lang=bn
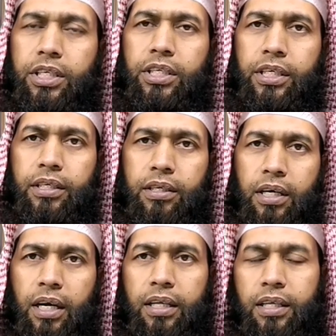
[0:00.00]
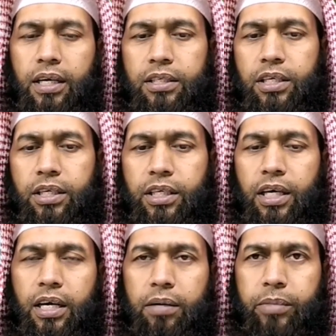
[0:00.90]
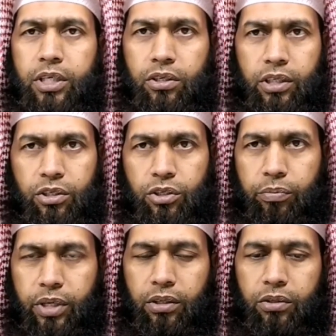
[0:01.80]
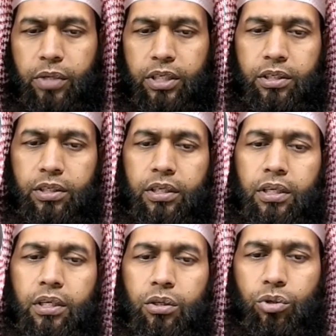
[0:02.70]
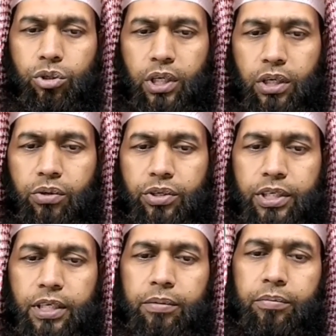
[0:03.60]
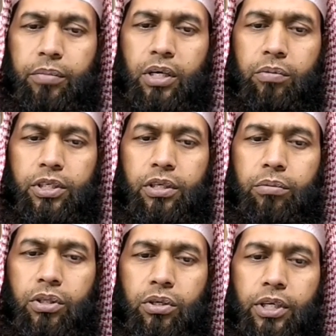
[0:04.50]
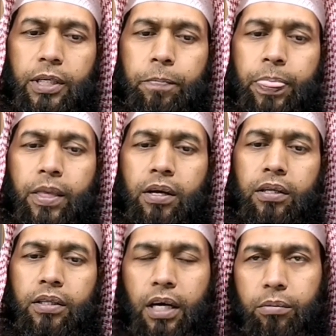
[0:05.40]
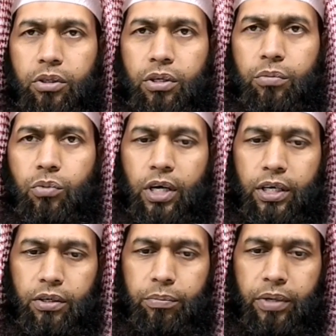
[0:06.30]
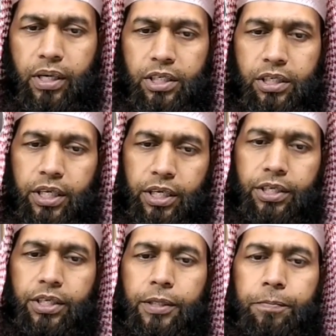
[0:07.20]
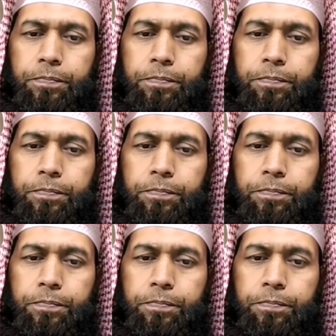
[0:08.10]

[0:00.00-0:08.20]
একটি আল্লাহ তালা চারটি হারাম মাস অর্থাৎ সম্মানিত মাস ঘোষণা করেছেন বারো মাসের ভিতরে তার ভিতর মহারম মাস একটি